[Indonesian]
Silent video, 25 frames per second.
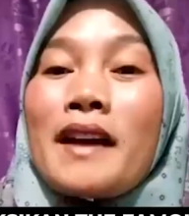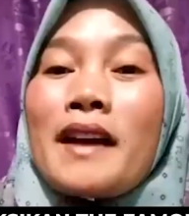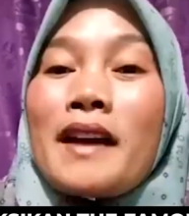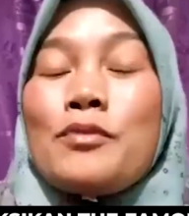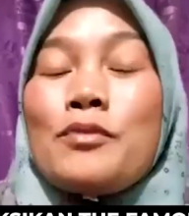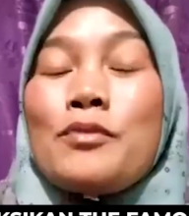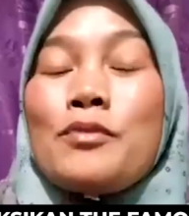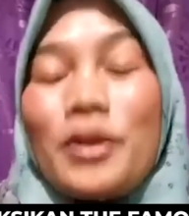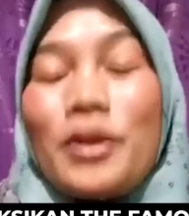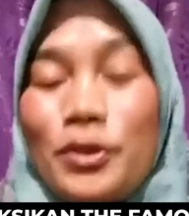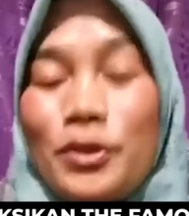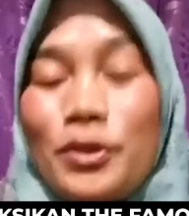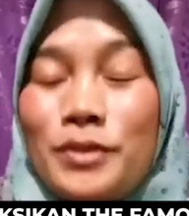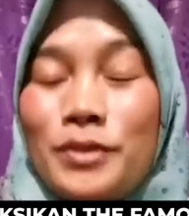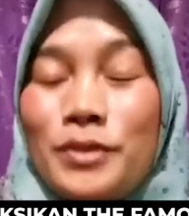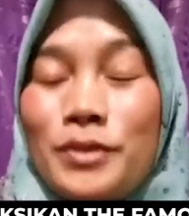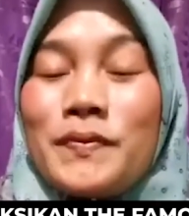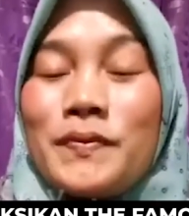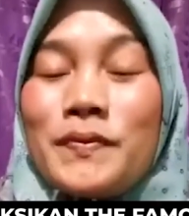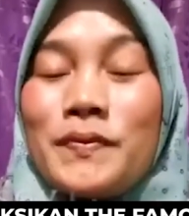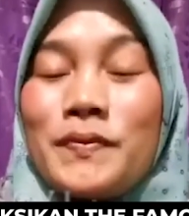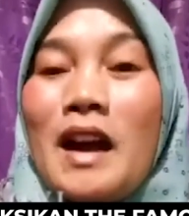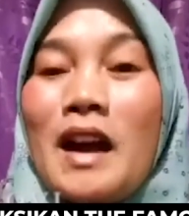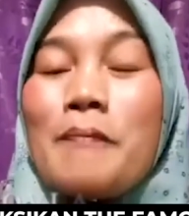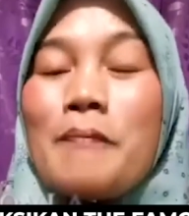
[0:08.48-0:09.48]
tuh.
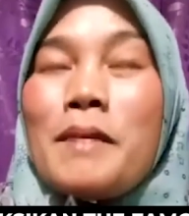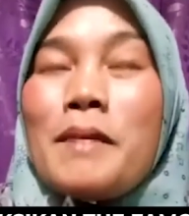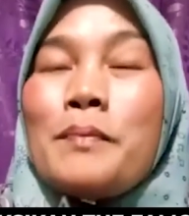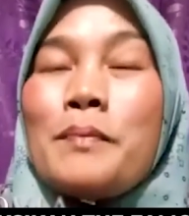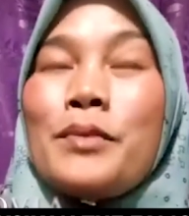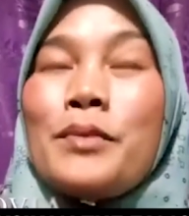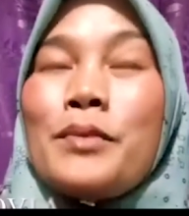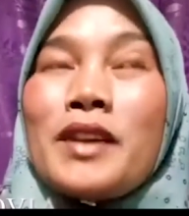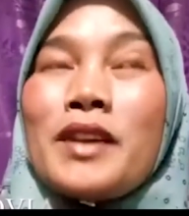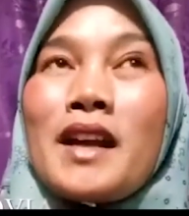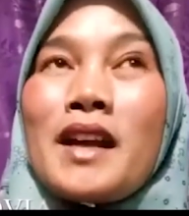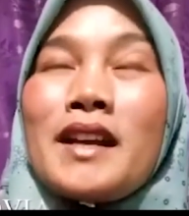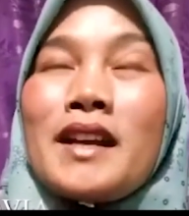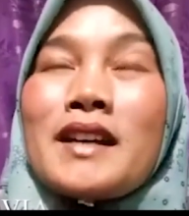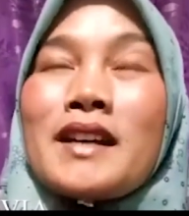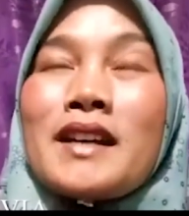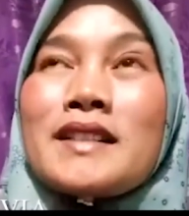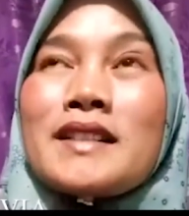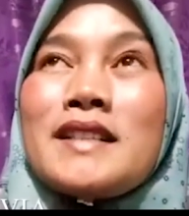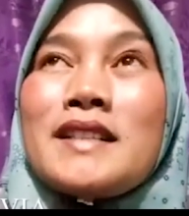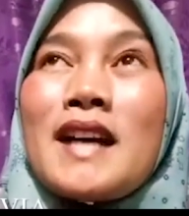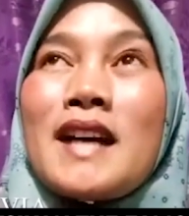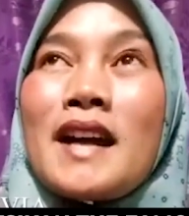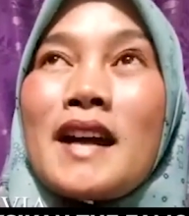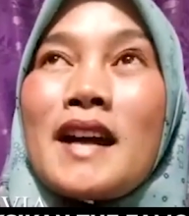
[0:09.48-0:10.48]
Apapun yang dia
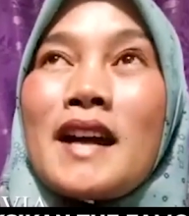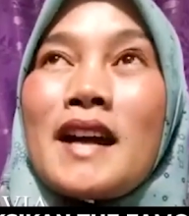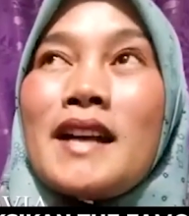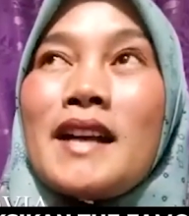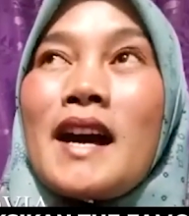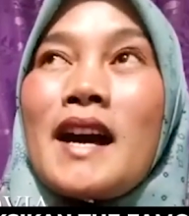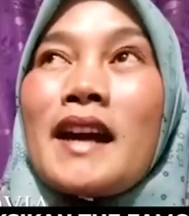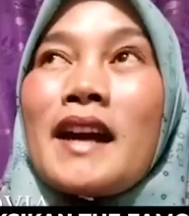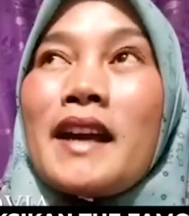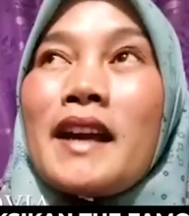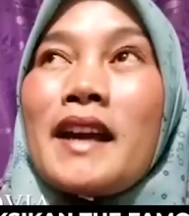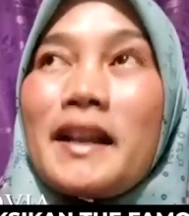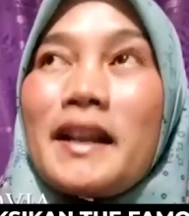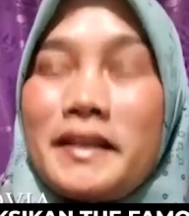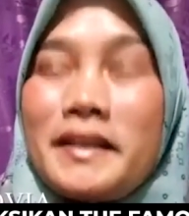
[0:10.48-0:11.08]
kerjakan dia yakin.